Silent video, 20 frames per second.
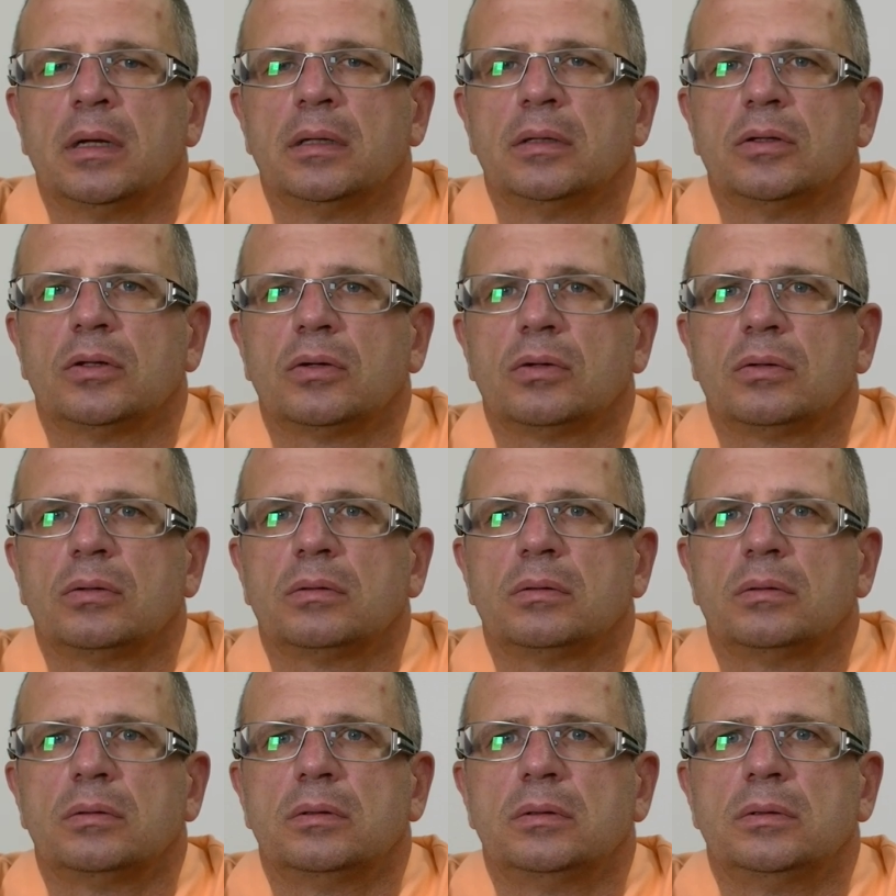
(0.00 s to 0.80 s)

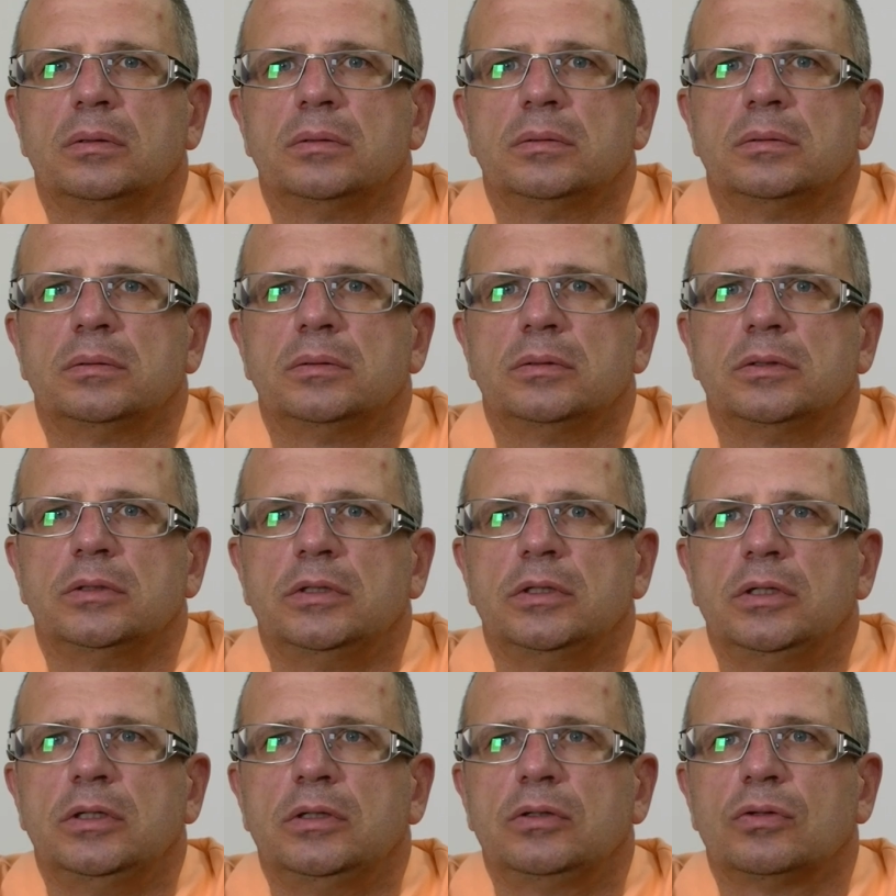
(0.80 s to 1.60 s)
no, yy,
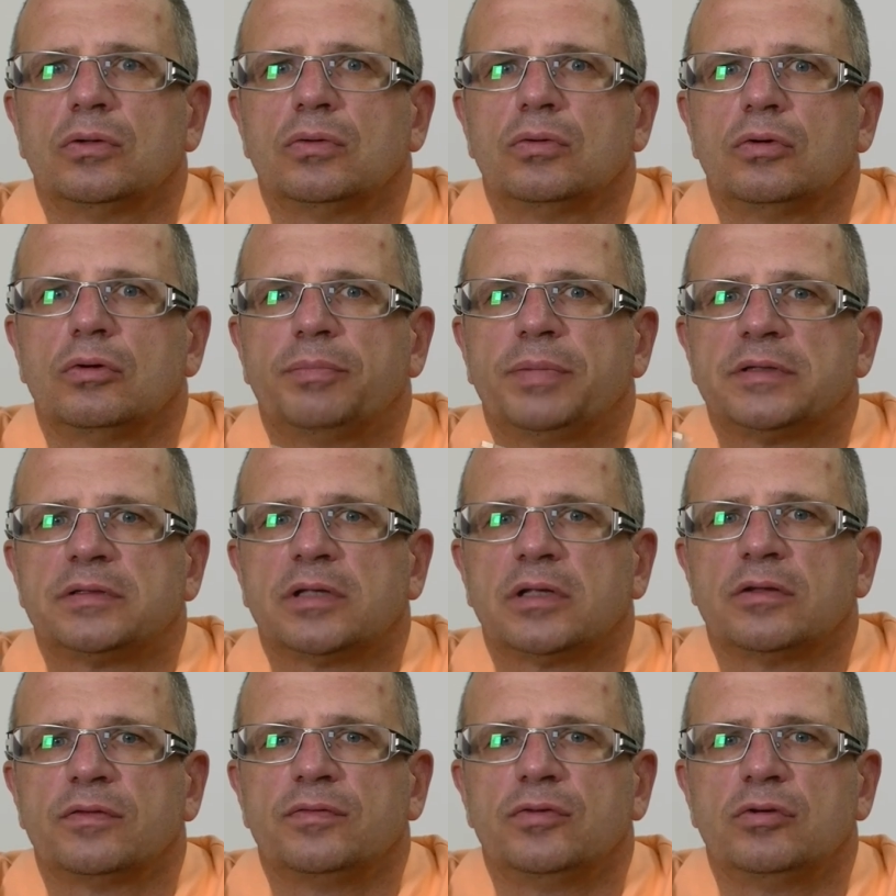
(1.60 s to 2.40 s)
Inną grupę
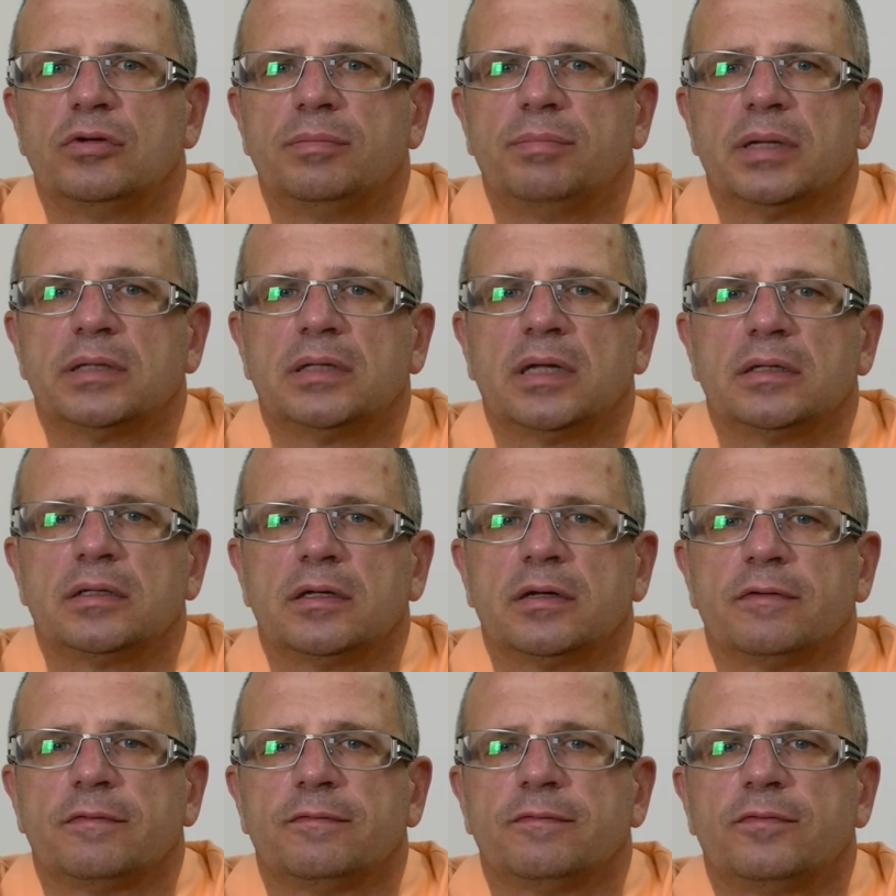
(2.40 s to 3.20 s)
stanowiły
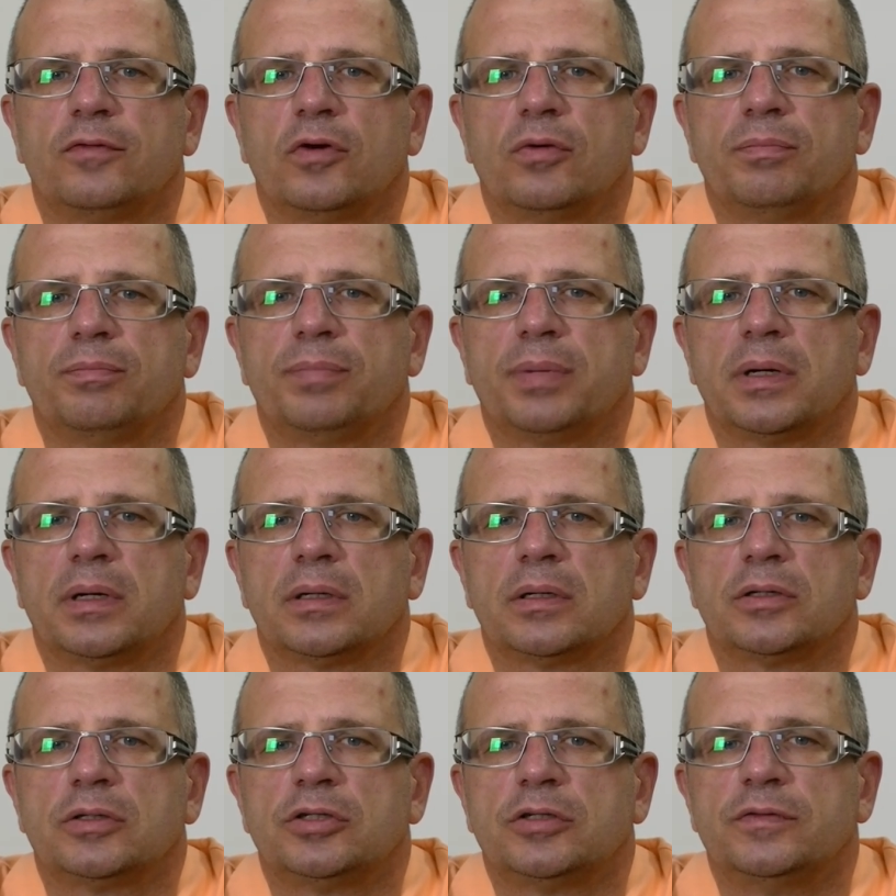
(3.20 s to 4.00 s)
badania w
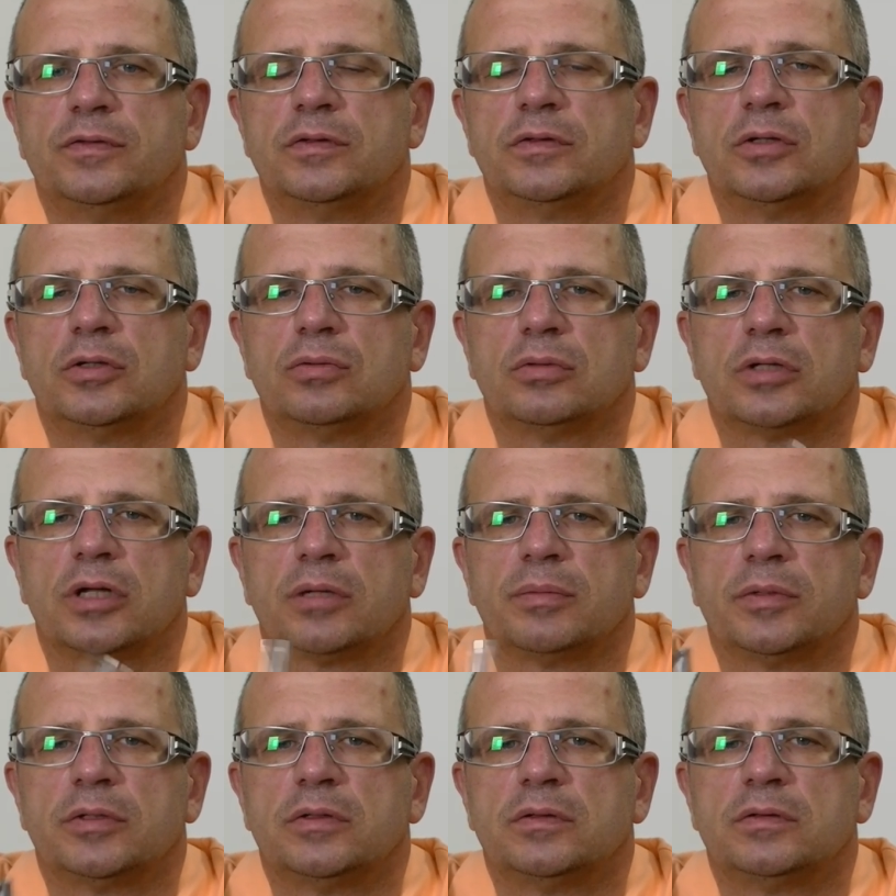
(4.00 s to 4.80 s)
WOMP-ach czy w
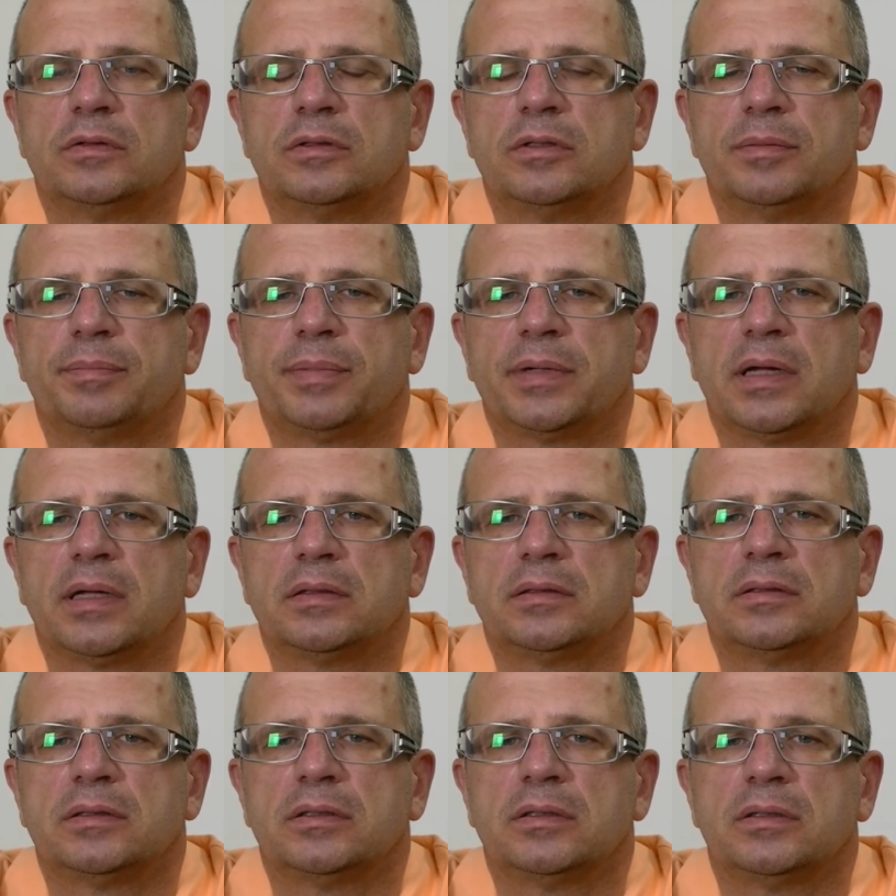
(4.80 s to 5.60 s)
Instytutach Medycyny
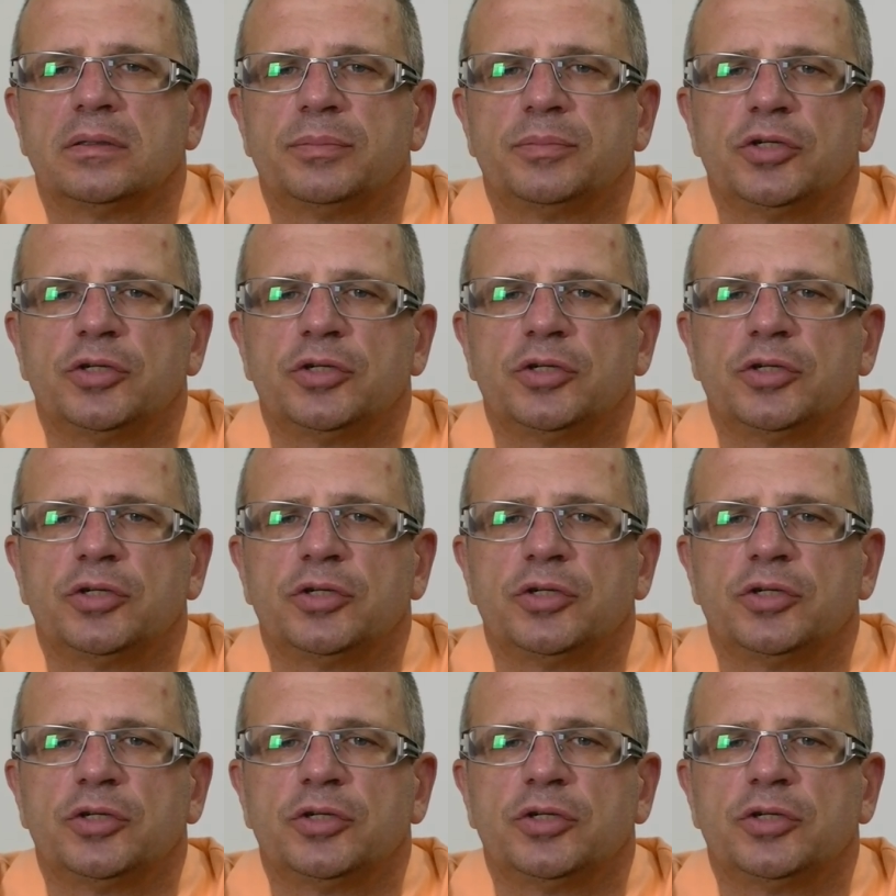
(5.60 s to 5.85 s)
Pracy.